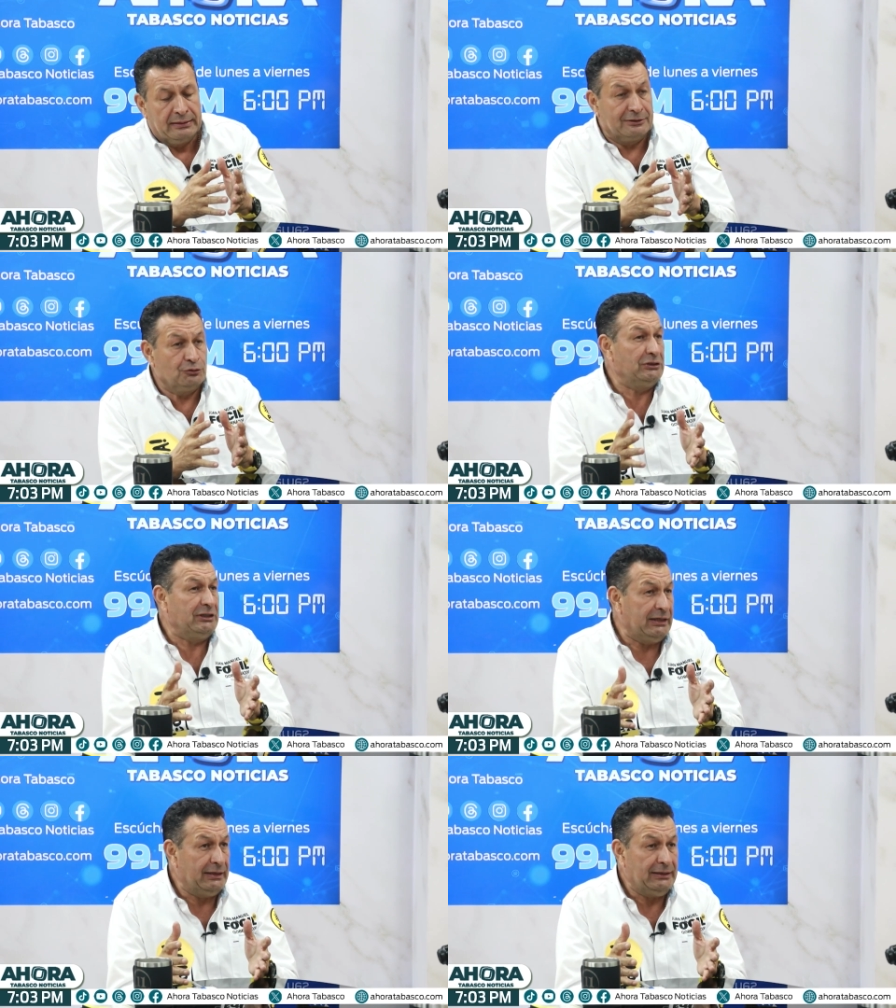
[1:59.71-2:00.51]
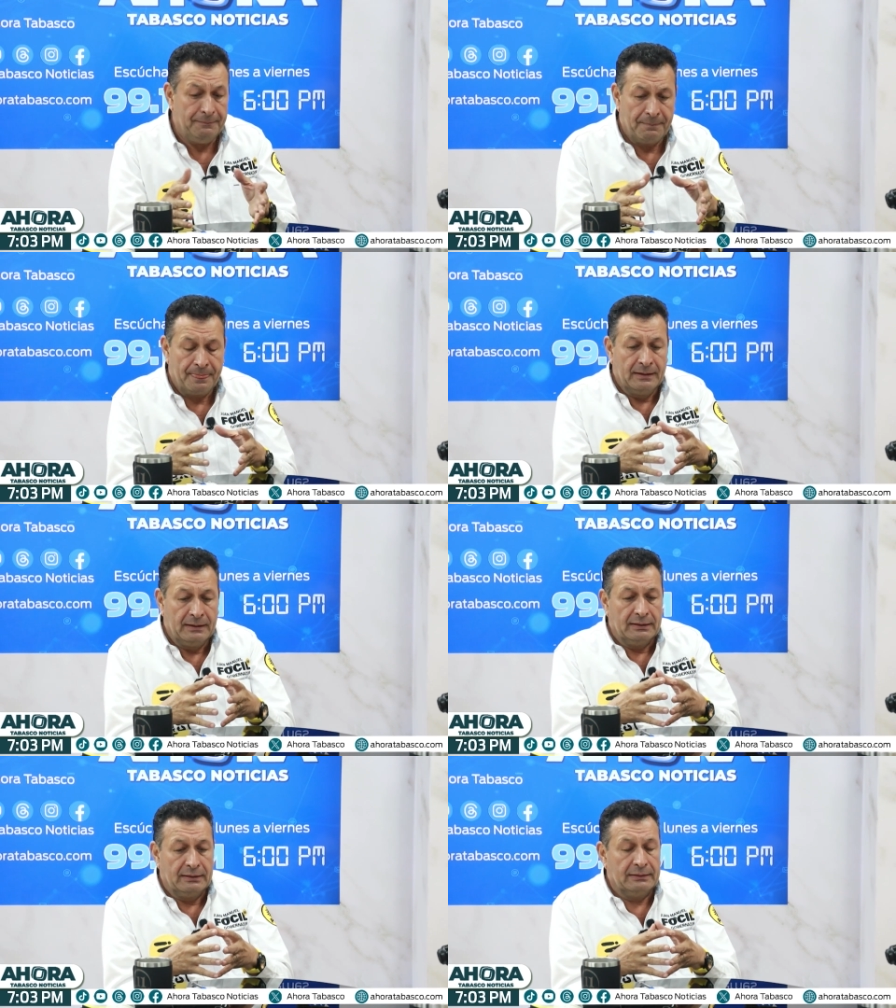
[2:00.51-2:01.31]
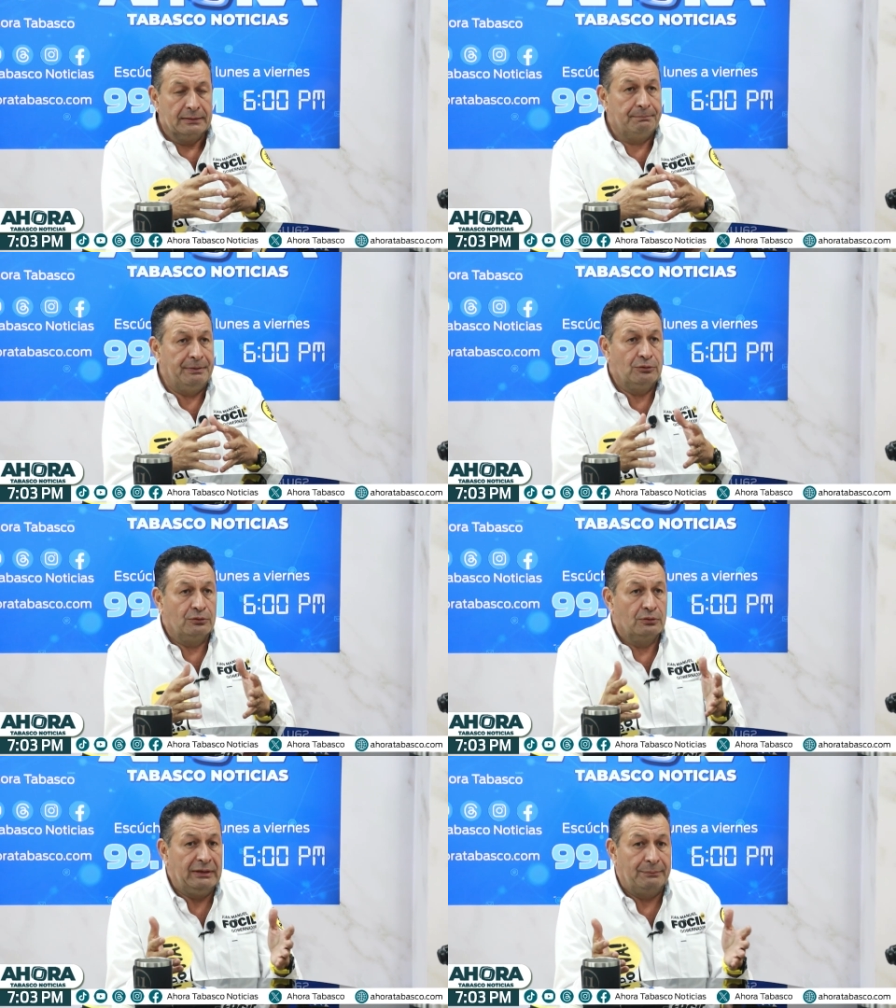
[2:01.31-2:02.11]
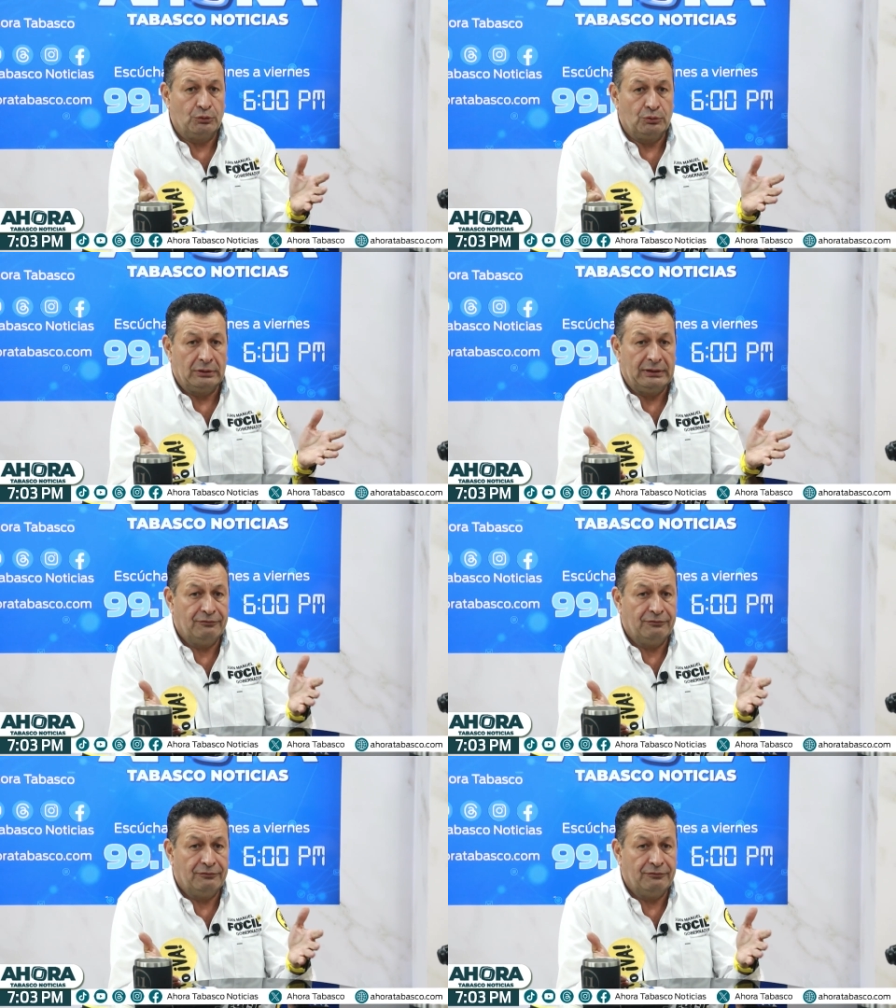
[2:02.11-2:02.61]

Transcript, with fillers: que es un dineral, eh, pero la Procuraduría